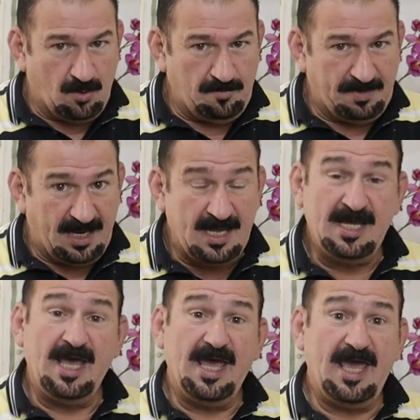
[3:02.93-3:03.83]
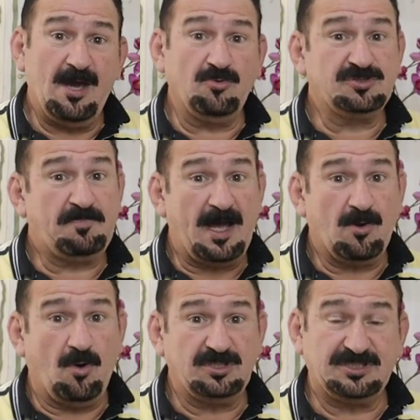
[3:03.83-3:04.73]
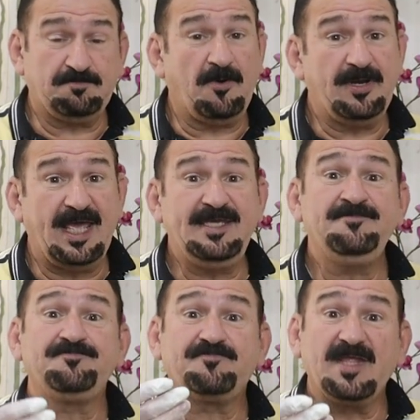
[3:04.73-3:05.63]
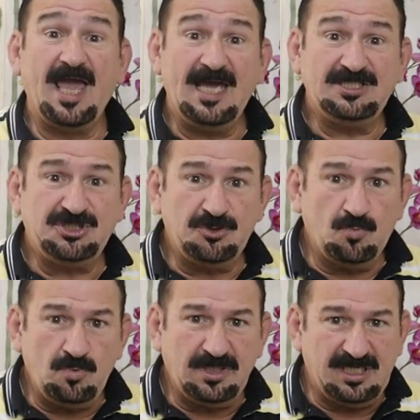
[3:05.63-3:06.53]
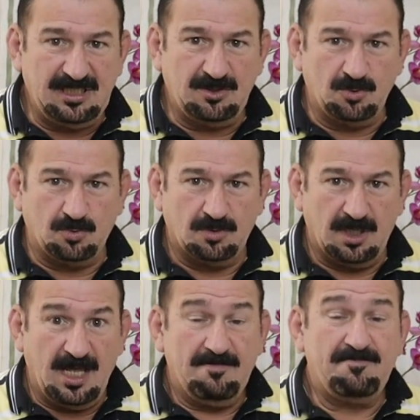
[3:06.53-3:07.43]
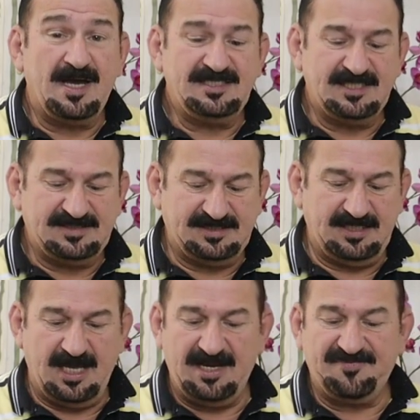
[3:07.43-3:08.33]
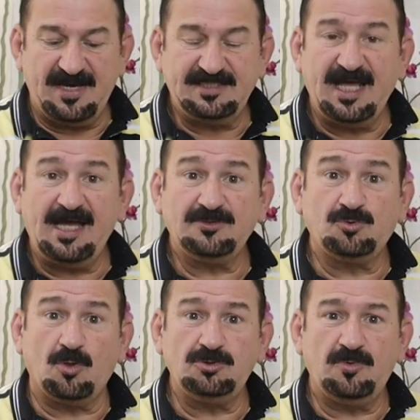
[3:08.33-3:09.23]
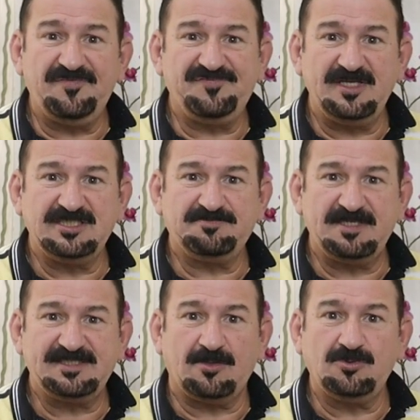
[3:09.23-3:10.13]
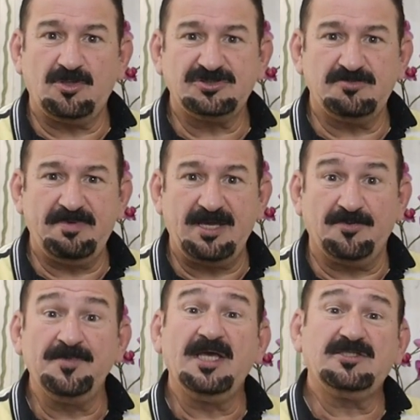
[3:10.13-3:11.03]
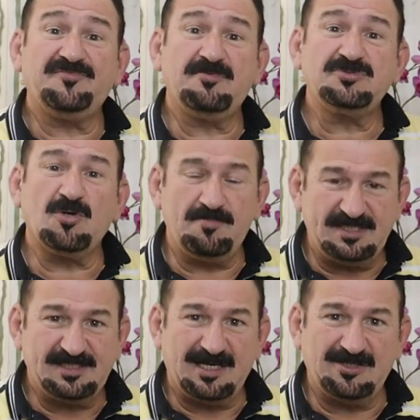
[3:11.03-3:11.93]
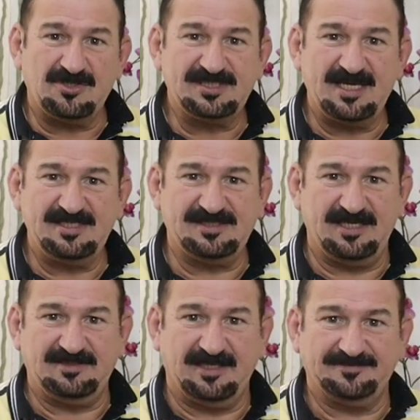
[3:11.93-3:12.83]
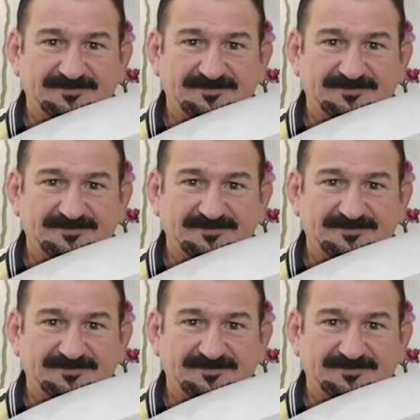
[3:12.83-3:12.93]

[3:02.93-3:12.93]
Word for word: comprar é, os pacotes, porém é de 1 um quilo. Mas assim, ele vai dar todo um efeito especial no nosso bacon. Então vamos começar a nossa receita.